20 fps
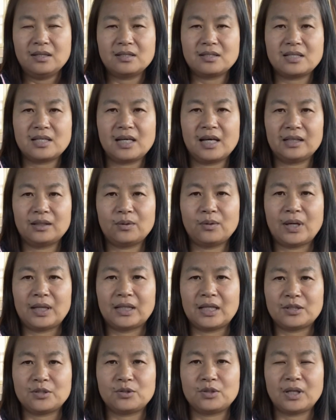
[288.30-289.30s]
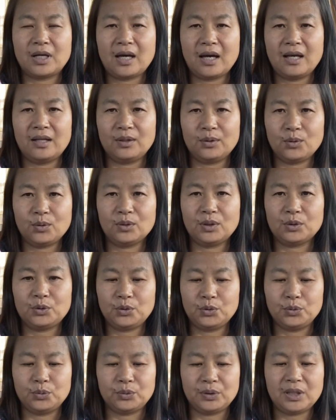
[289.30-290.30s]
这样的话呢，就是很多的
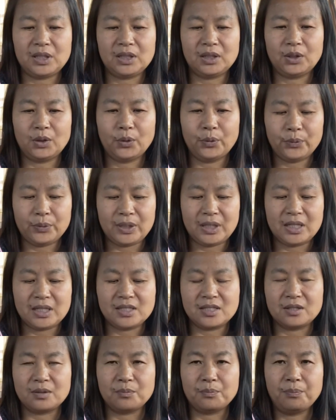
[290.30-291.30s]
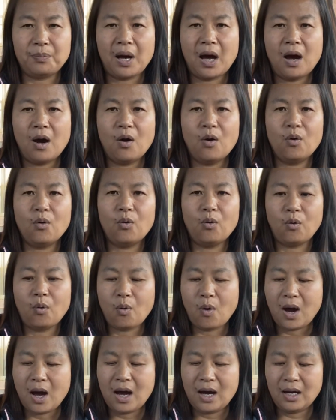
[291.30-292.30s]
土地都已经抛
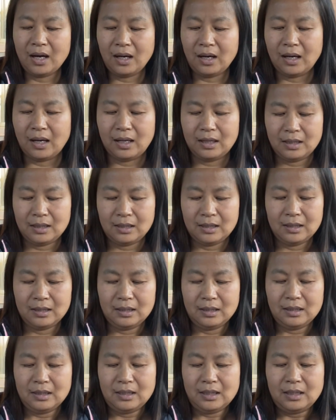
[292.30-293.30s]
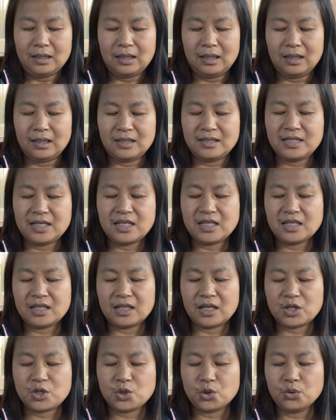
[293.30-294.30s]
荒了。呃，近日
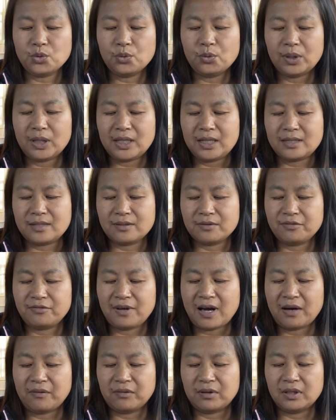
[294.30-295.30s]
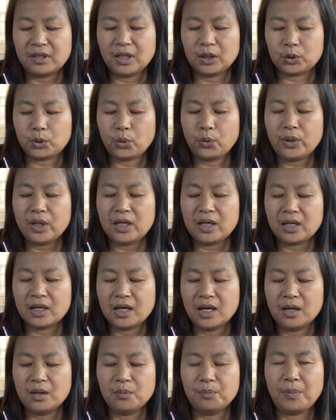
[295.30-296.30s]
呢，中国已经发文要退
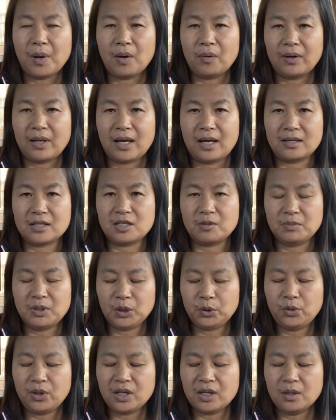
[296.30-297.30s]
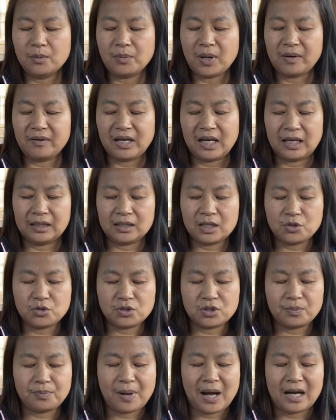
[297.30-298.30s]
耕保粮。什么叫退耕保粮呢？就
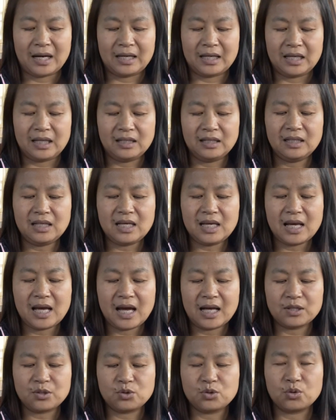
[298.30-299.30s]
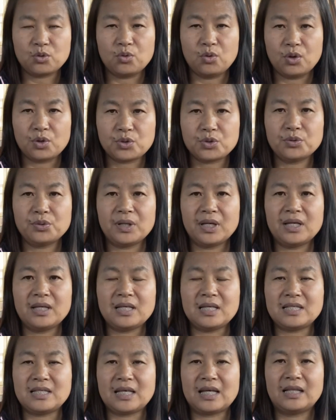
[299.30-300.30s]
是把林地啊，就是果树林
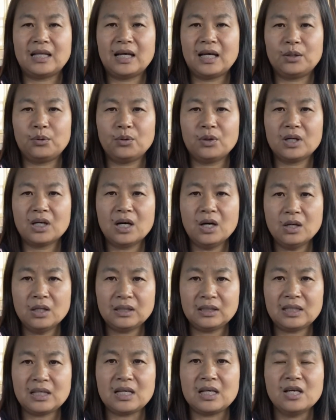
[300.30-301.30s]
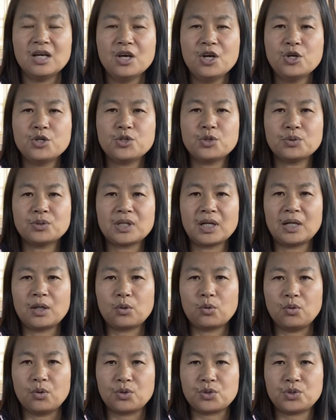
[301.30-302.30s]
以前的很多耕地种上了
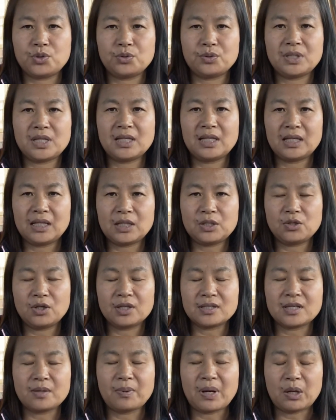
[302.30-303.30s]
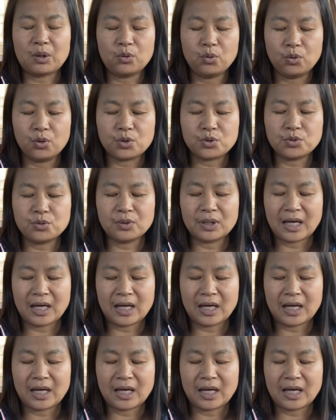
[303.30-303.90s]
果树，现在呢就要再把果树